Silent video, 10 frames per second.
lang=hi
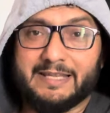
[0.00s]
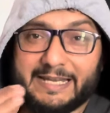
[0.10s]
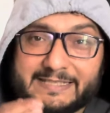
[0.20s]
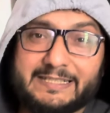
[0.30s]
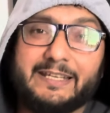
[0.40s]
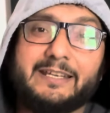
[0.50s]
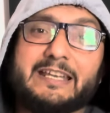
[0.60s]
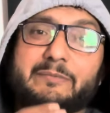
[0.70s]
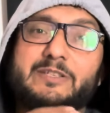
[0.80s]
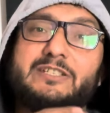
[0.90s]
ऐसे ही
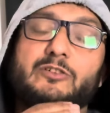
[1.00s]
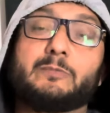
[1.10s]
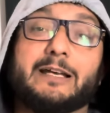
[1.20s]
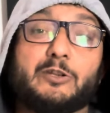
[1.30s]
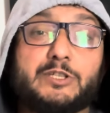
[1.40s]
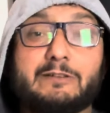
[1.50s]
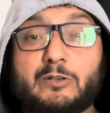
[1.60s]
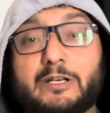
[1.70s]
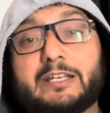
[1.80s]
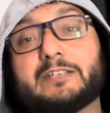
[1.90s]
केमिस्ट्री और बायोलॉजी
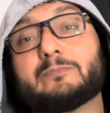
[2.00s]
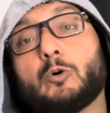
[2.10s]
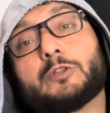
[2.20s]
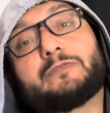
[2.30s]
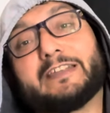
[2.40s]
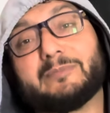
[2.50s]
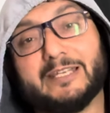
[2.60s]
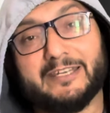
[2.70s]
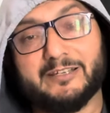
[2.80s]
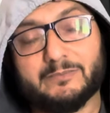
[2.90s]
वालों के बहुत फ़ैन
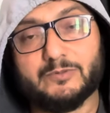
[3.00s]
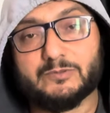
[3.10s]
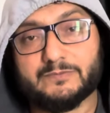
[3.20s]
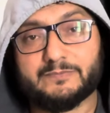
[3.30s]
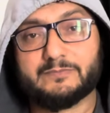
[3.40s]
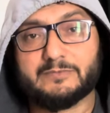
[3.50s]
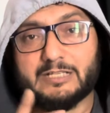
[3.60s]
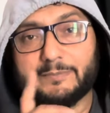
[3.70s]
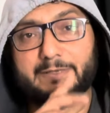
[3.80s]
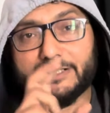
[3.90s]
मिलेंगे आपको
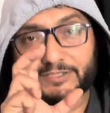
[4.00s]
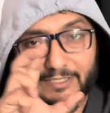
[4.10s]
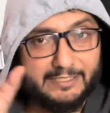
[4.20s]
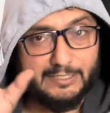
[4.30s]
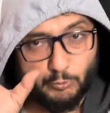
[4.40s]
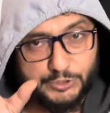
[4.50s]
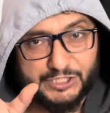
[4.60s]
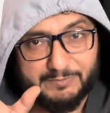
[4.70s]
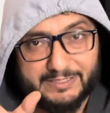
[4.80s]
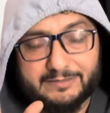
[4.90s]
आपने अक्सर देखना
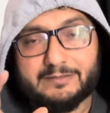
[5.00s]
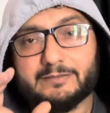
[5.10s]
कोचिंग में